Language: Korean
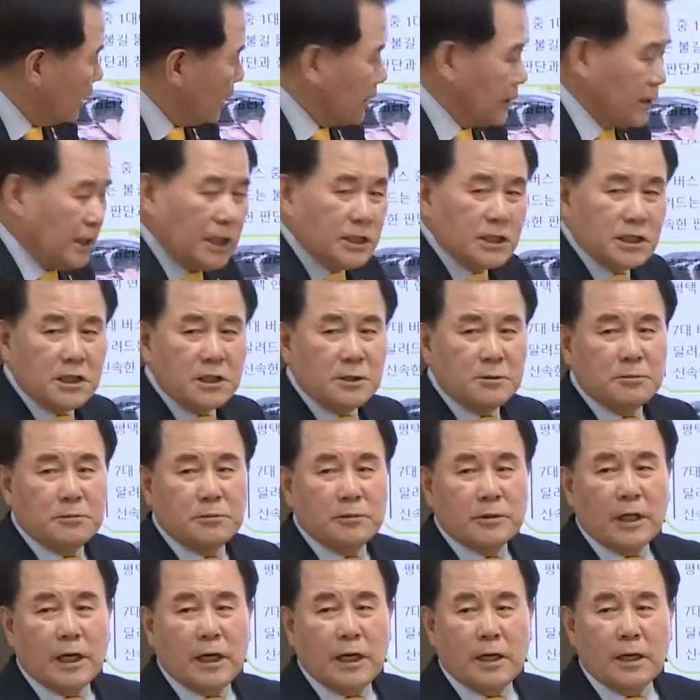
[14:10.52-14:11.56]
이게
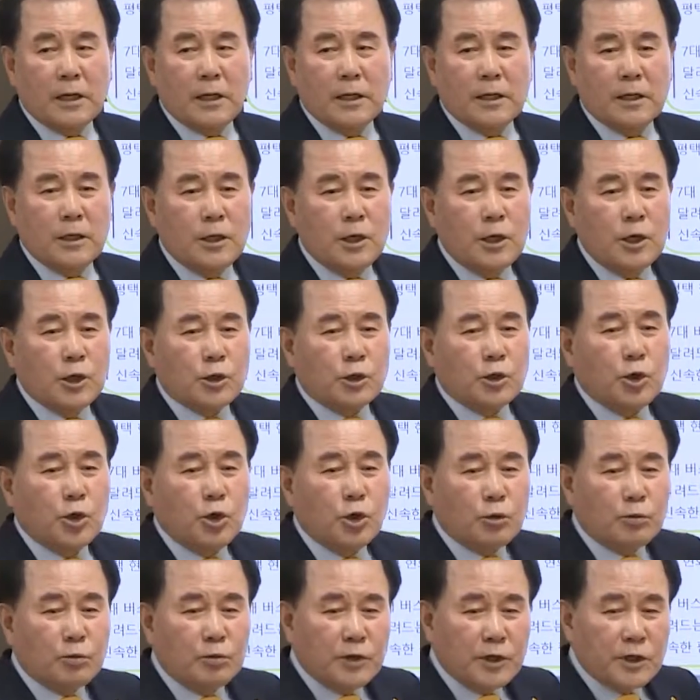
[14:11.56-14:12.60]
사진입니다.
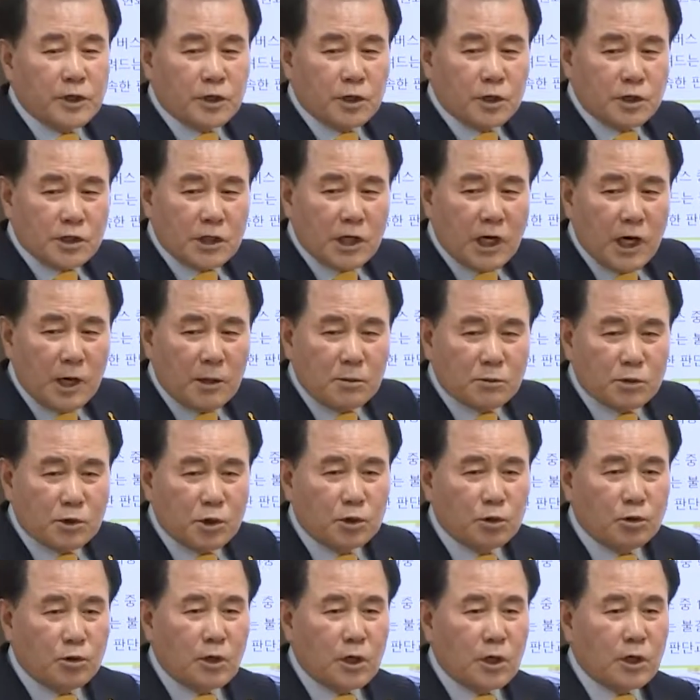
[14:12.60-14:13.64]
교육부에서
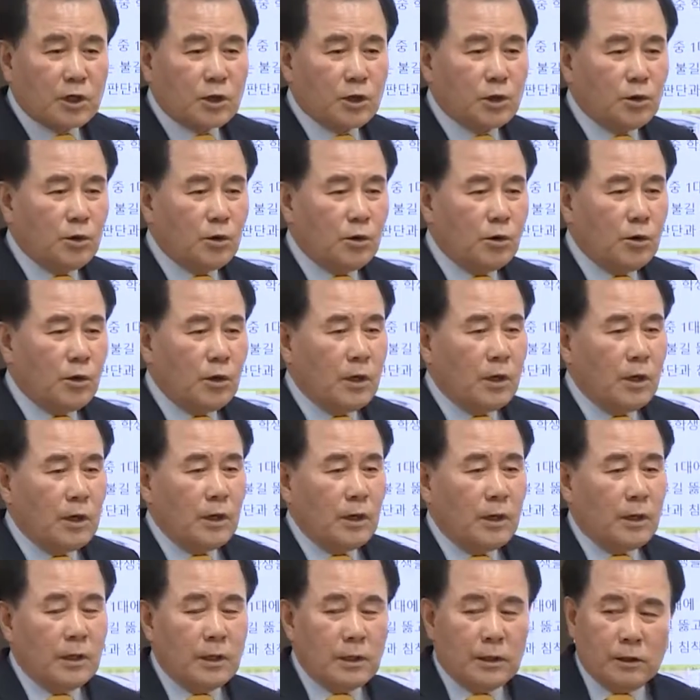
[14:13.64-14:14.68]
차암초등학교
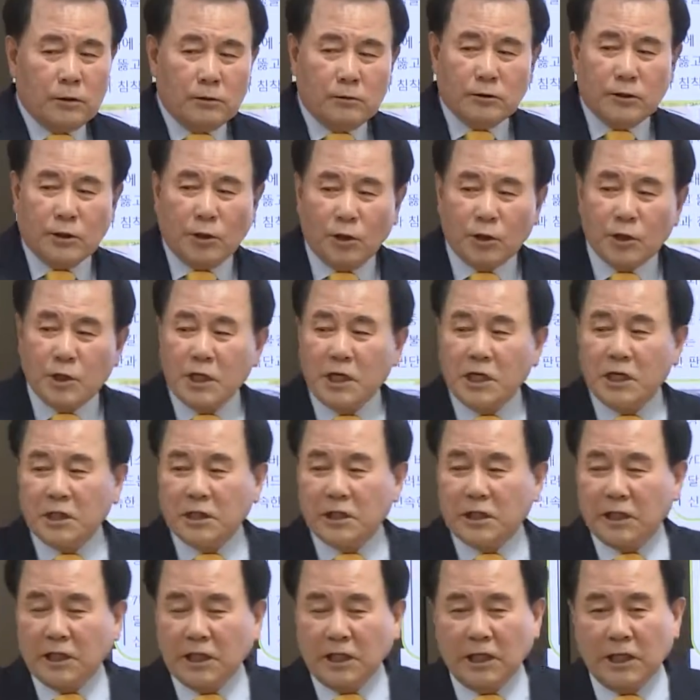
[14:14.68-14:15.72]
우리
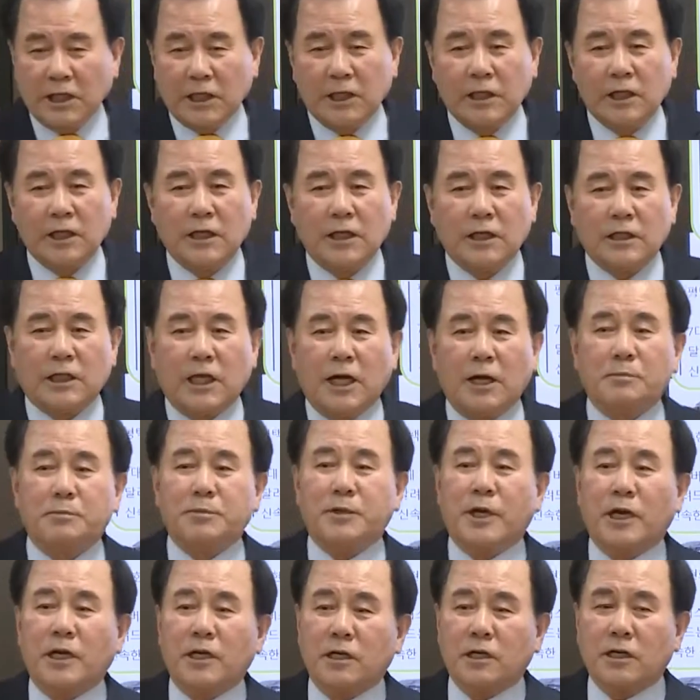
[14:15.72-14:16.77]
어린이들이
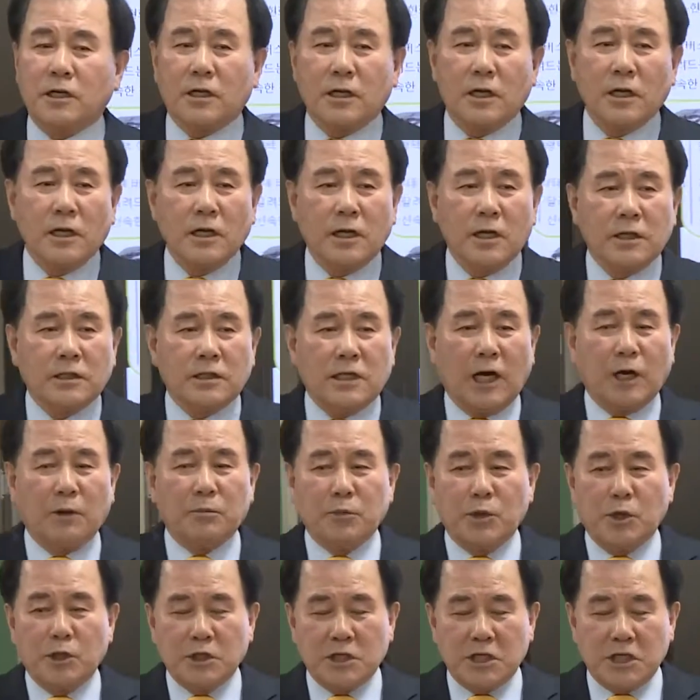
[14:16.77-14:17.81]
대피하는
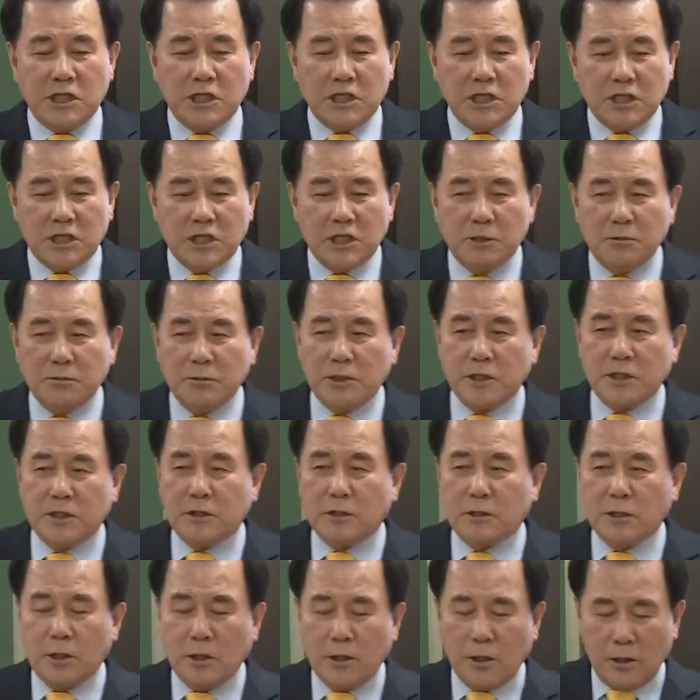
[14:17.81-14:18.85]
장면 CCTV에
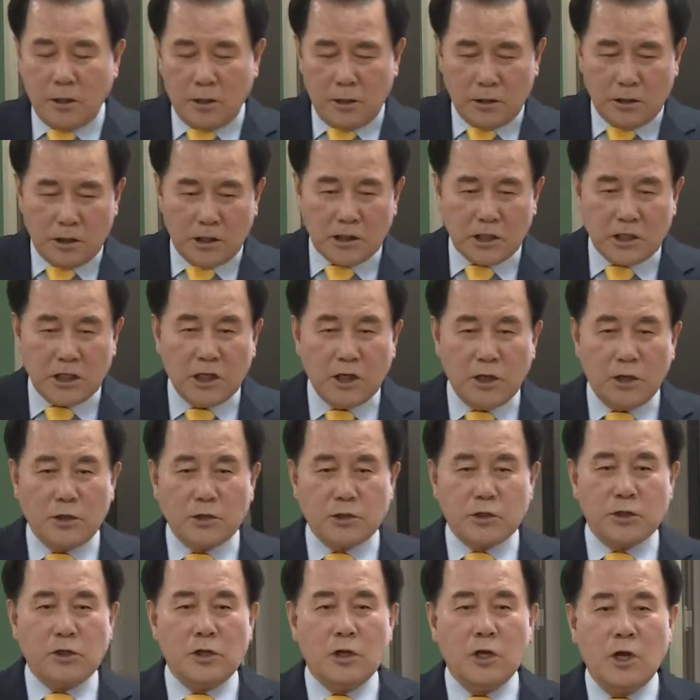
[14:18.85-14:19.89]
어, 찍힌
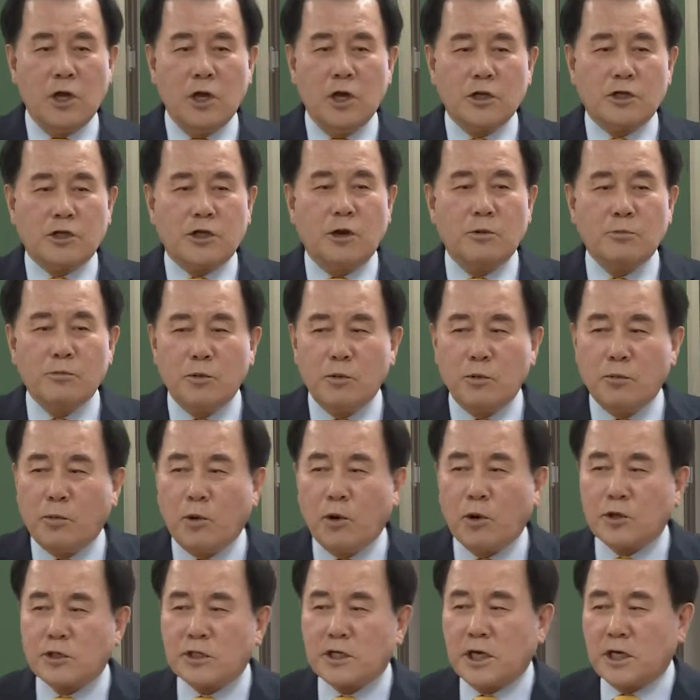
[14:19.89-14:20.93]
것을 전부
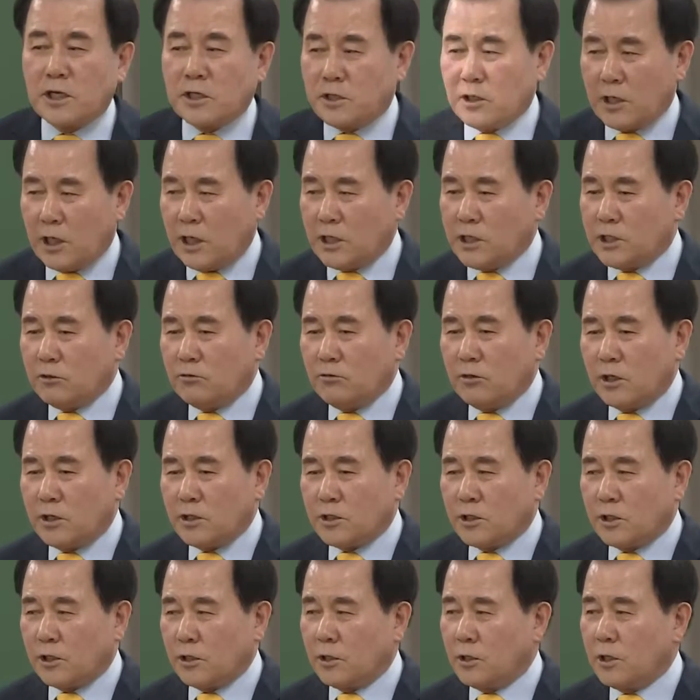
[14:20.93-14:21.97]
복사해서 가지고
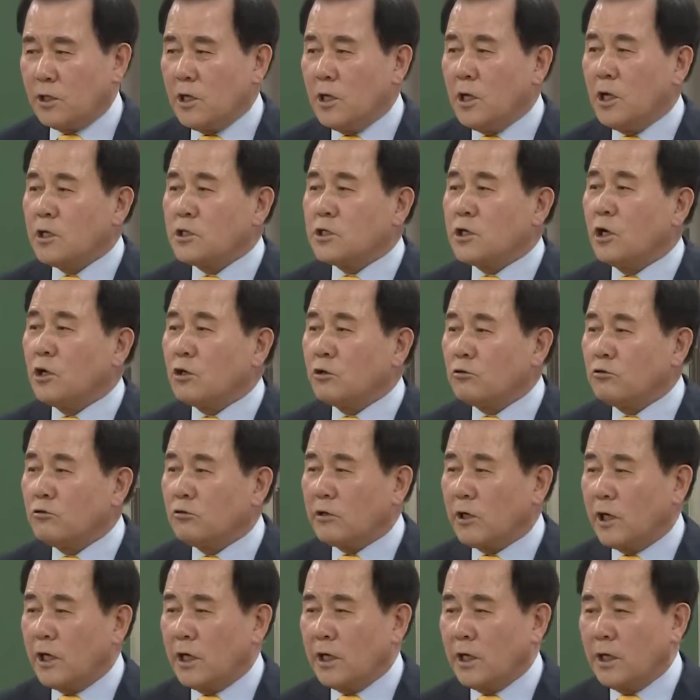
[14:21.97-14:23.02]
갔어요.
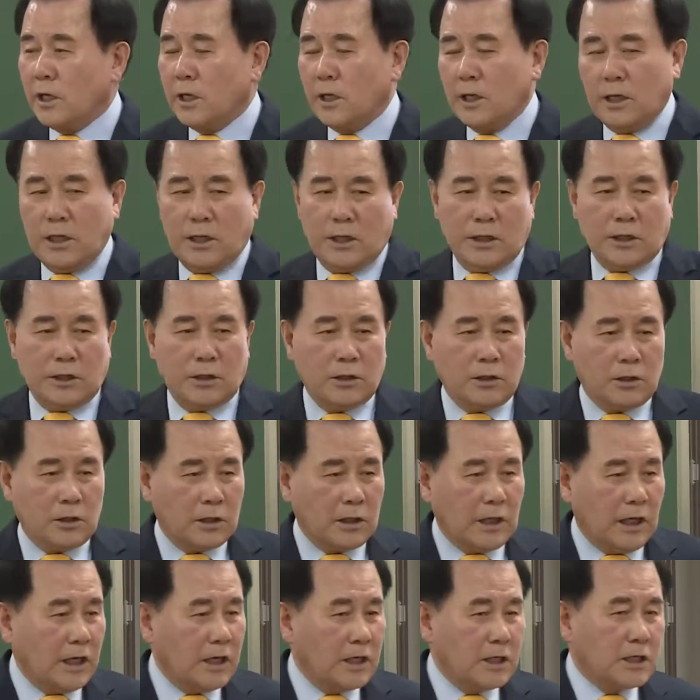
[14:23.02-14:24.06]
전국에 이거를
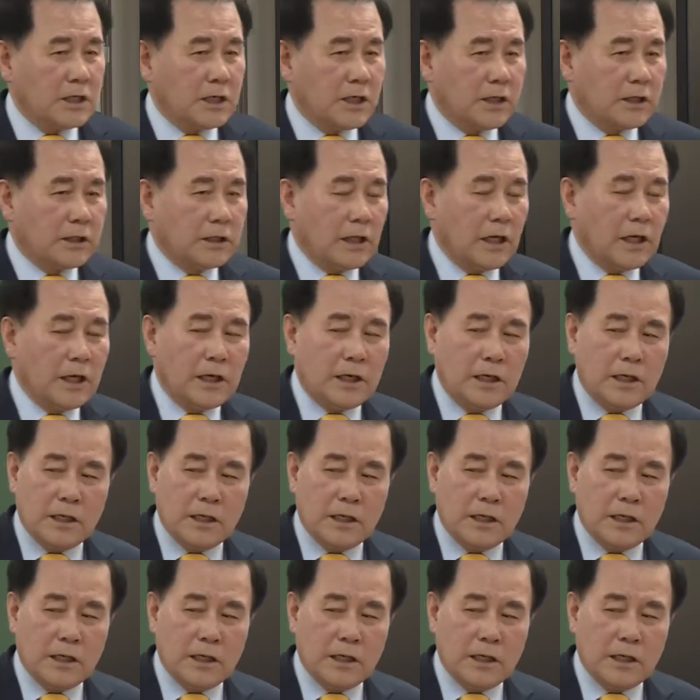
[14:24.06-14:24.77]
가르치겠다.